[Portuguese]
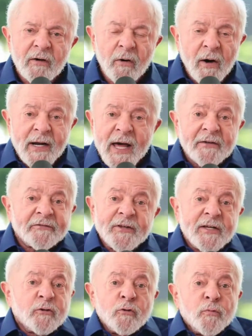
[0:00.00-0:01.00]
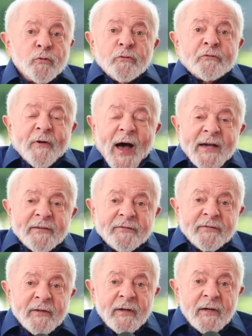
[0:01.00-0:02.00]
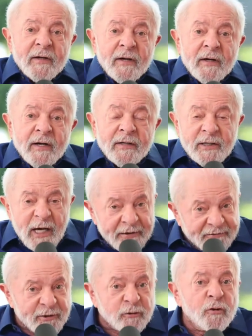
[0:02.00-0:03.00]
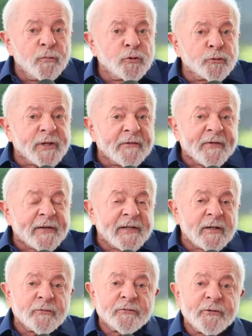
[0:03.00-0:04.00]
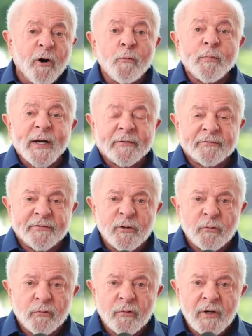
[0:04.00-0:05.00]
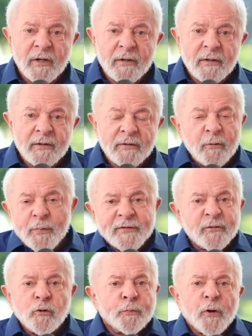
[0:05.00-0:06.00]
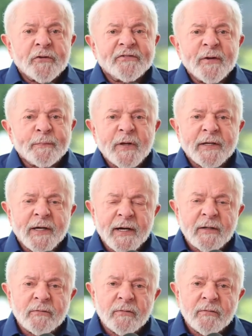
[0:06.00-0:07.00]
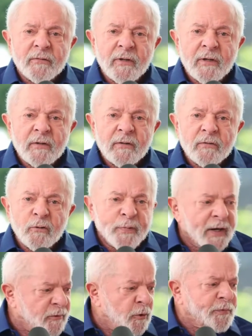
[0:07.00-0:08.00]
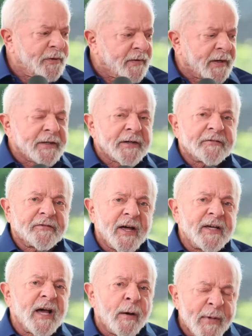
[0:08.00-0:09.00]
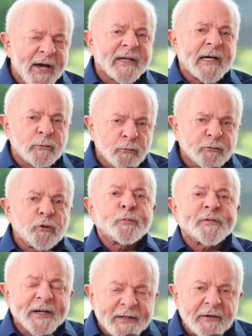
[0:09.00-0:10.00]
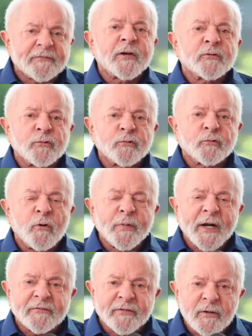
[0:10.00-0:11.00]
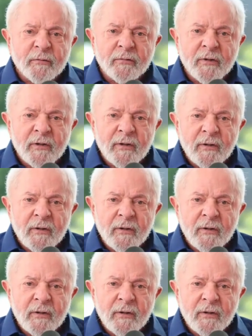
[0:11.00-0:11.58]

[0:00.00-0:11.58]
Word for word: Ora, é assim que o mundo faz. E é assim que o mundo está fazendo. Só o Brasil. O Brasil não pode ser pequeno. O Brasil precisa crescer e a América do Sul precisa crescer junto com o Brasil.